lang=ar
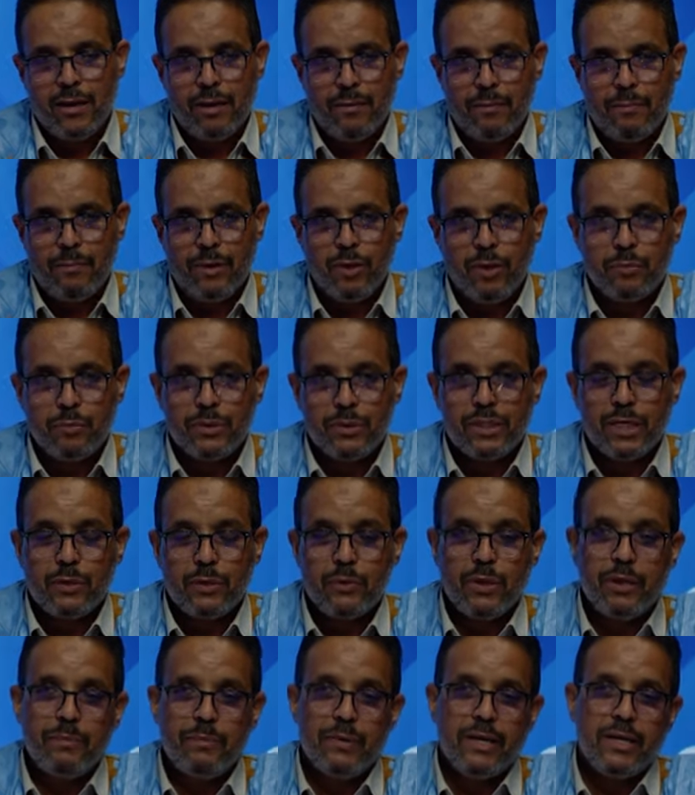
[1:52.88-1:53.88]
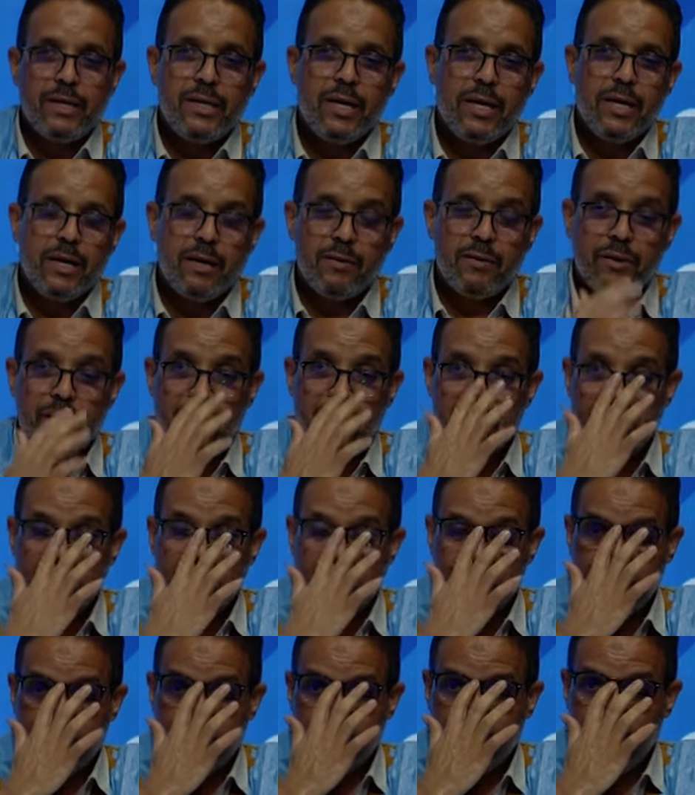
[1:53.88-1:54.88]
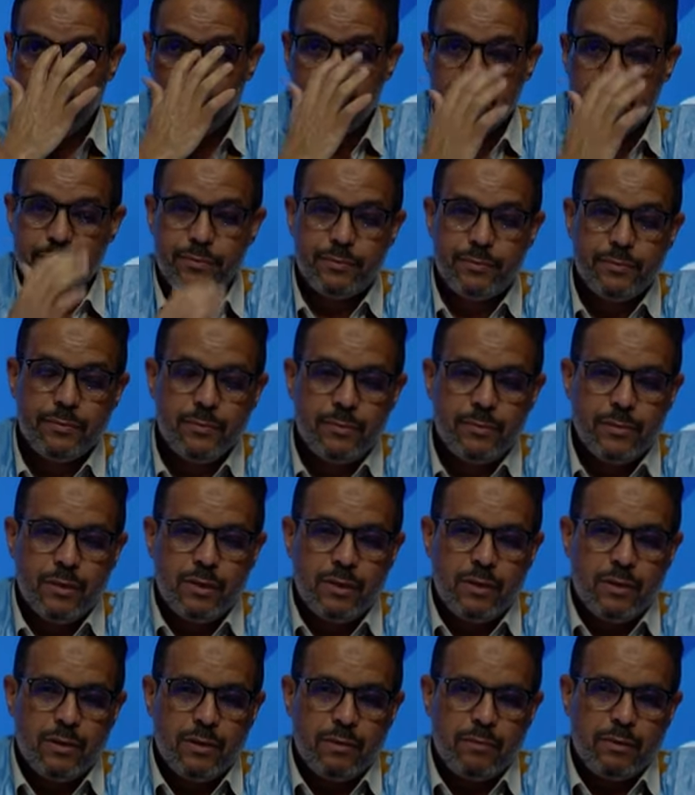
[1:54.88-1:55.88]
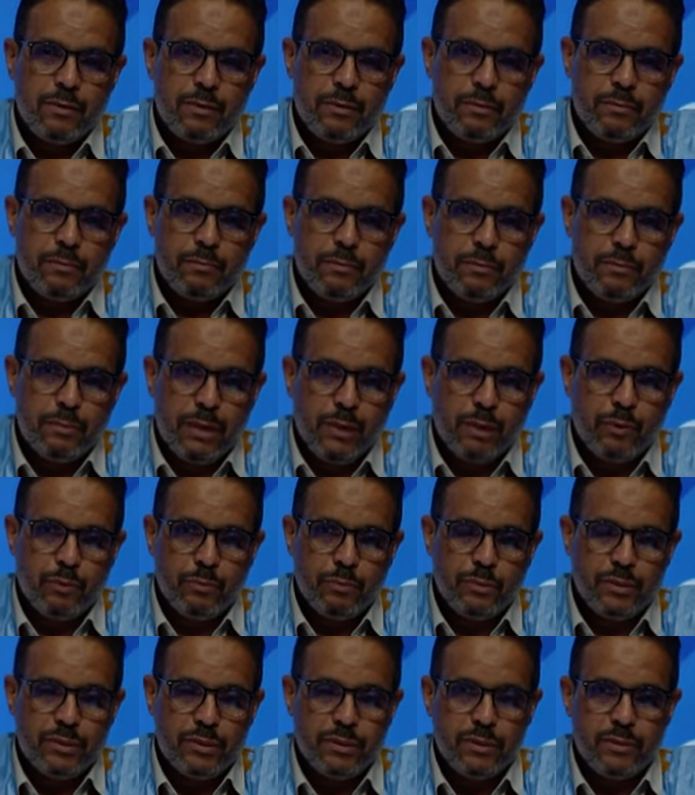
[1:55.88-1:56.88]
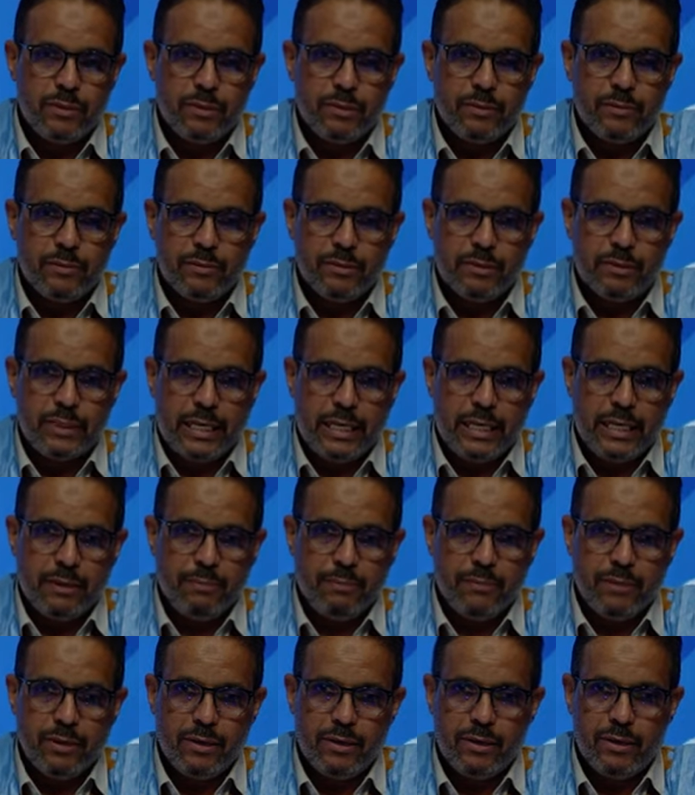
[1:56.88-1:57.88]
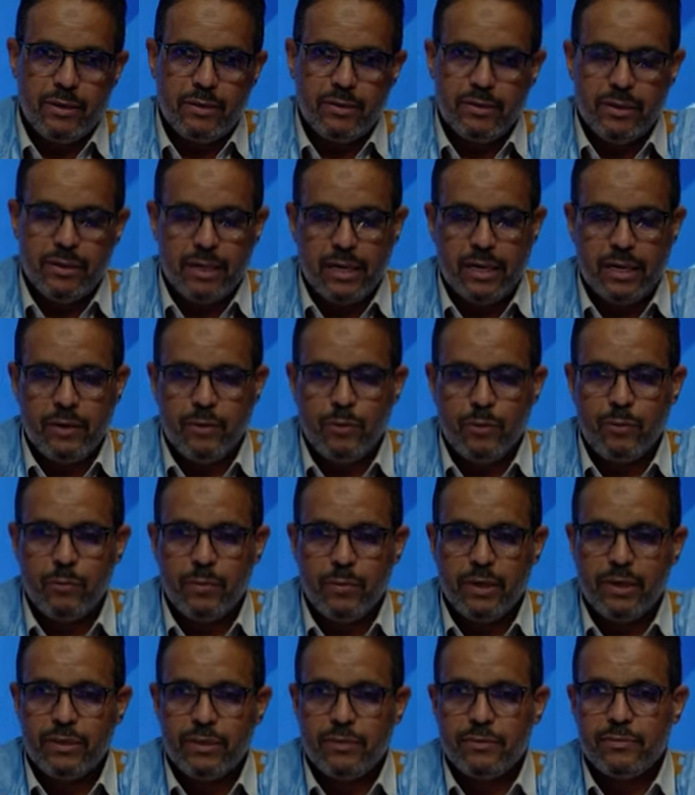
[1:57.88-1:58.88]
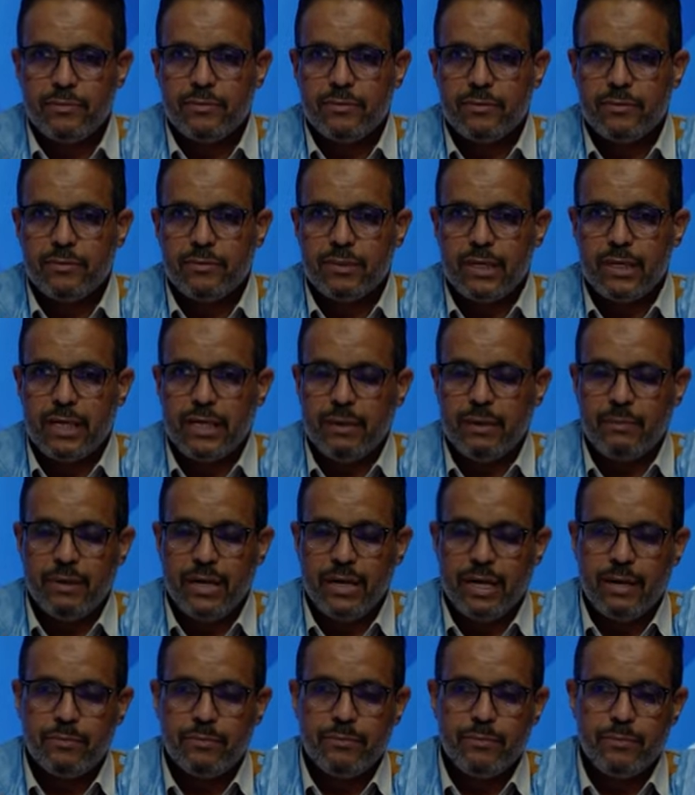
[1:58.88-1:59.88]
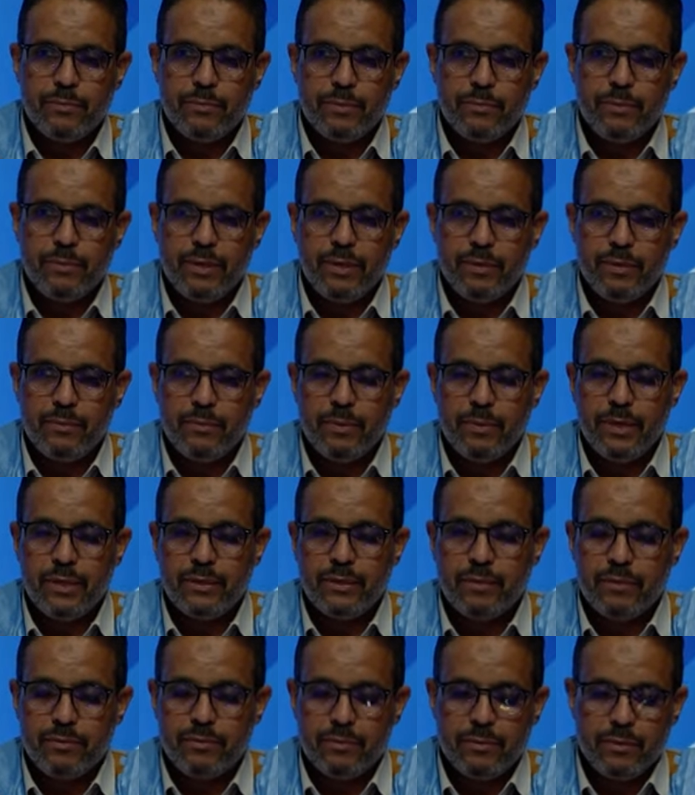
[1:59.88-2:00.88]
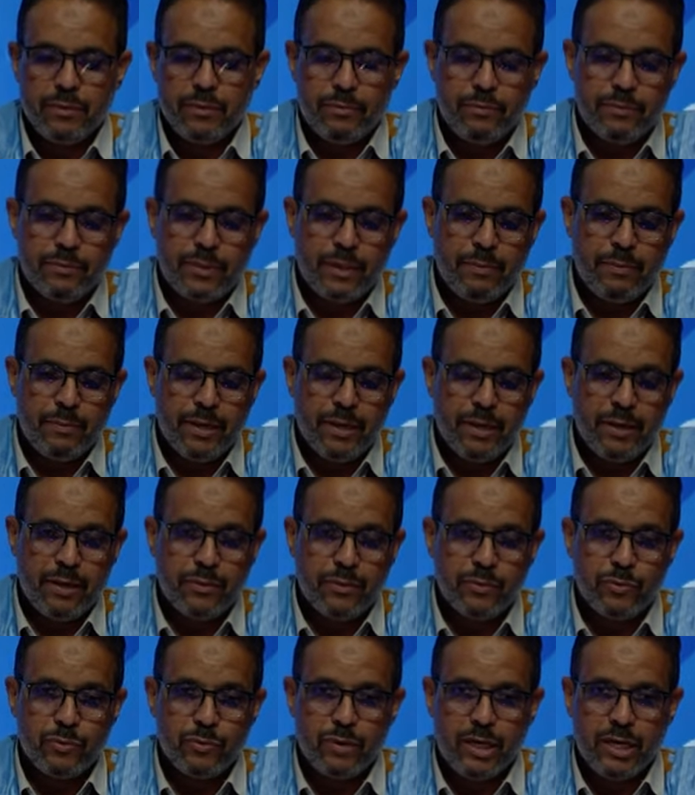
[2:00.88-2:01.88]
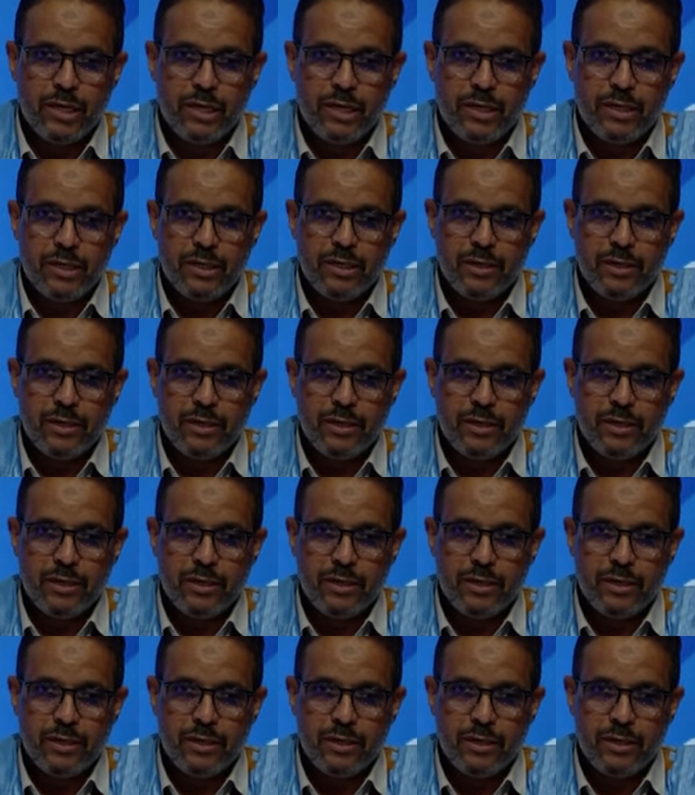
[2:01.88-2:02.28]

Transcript: منظومه التكوين المهني على كل حال هي منظومه آه، من منظومه آه، التعليم عموما التعليم العام في البلد وقبايا نص على ذلك